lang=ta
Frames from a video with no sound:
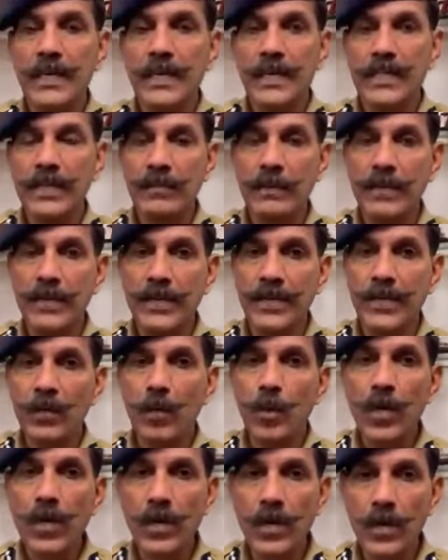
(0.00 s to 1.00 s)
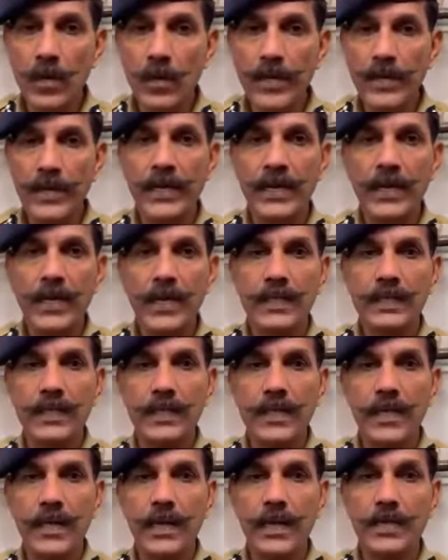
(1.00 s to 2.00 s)
இந்த மாதிரி உங்களுடைய
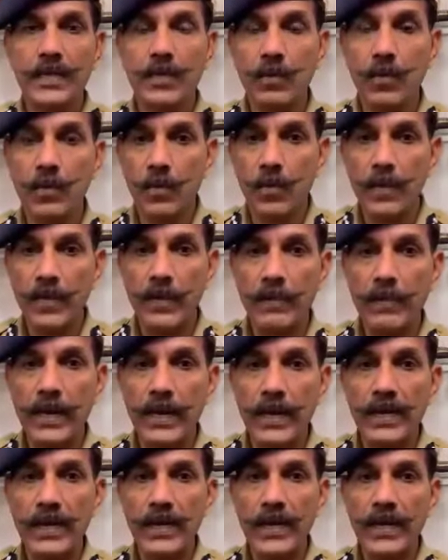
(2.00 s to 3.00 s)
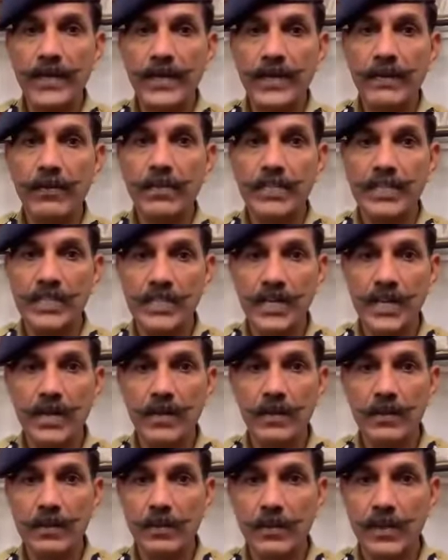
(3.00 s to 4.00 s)
ஆதார் கார்டு உங்களுடைய பேங்க் ஐடியை வச்சு தான்
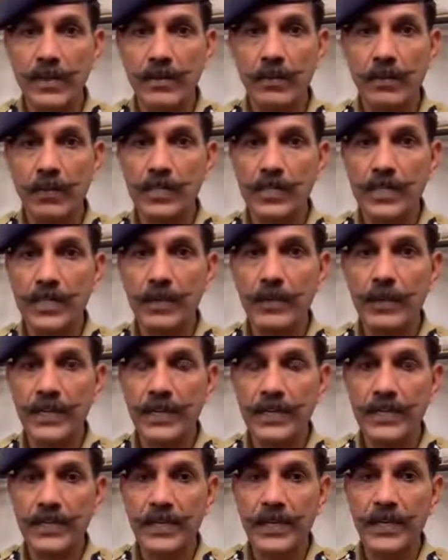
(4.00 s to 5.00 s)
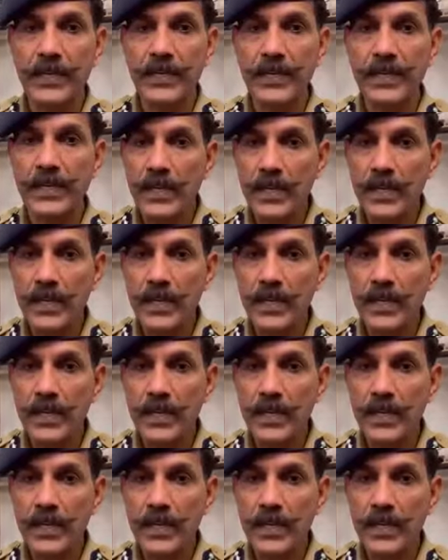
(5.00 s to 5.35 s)
இந்த மாதிரி மோசடி பண்ணியிருக்கிறாங்க